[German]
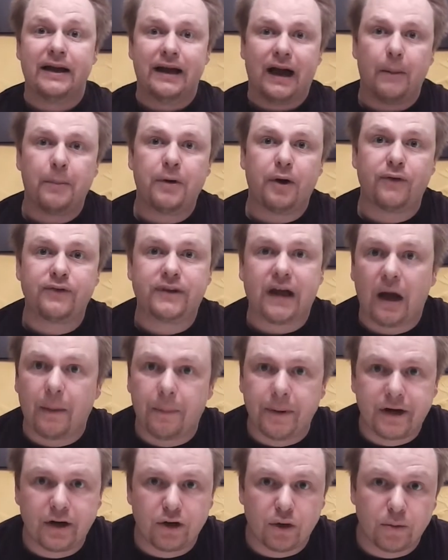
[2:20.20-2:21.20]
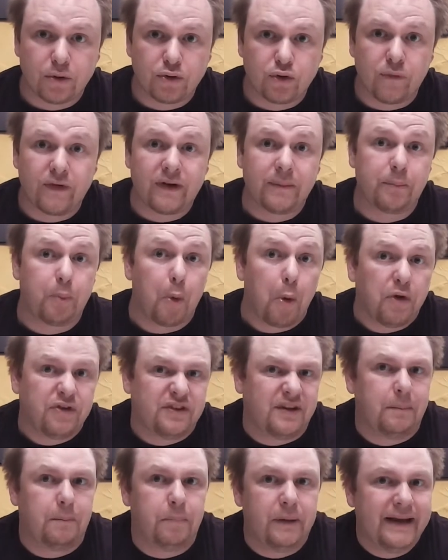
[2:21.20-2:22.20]
Haben wir auf die Arbeit genommen, natürlich wieder
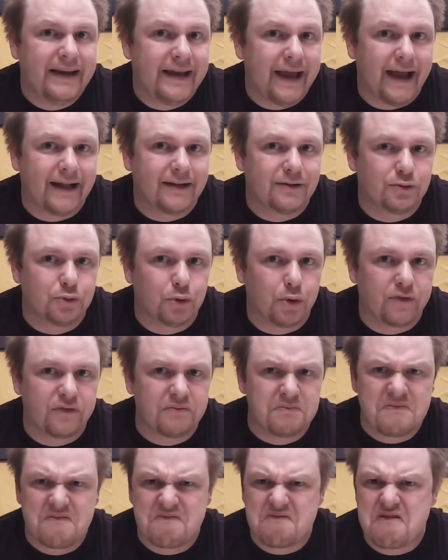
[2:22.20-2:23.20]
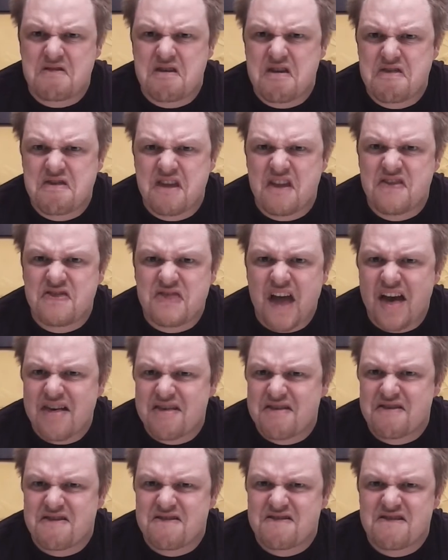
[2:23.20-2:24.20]
böse Blicke ernten dürfen. Was ist denn
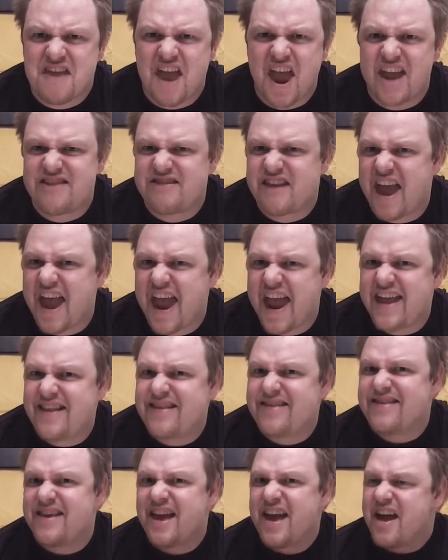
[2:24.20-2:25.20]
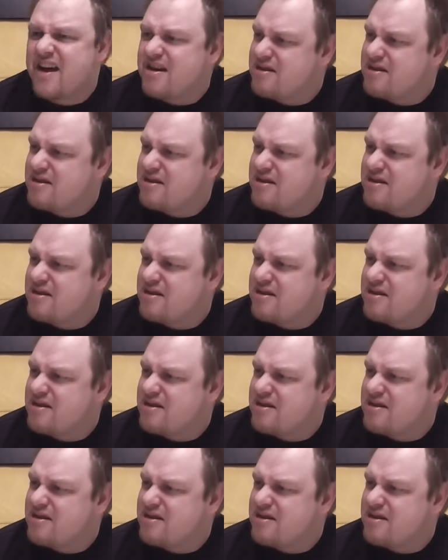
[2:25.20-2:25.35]
das? Dead Ends?